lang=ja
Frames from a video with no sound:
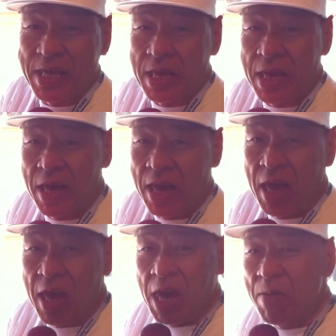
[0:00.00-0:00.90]
す
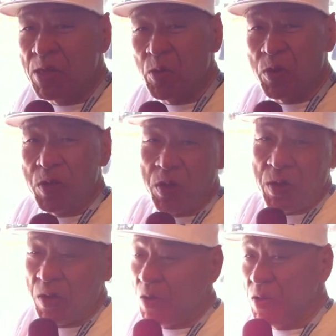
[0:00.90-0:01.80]
今ちょう
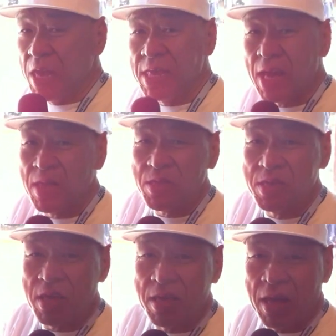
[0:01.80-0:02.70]
ど電車があ
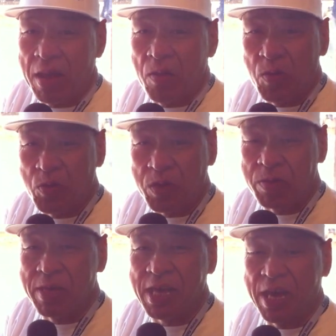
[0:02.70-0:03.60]
の到
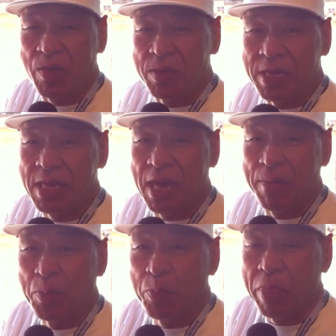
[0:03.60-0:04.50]
着しましたけれどもですね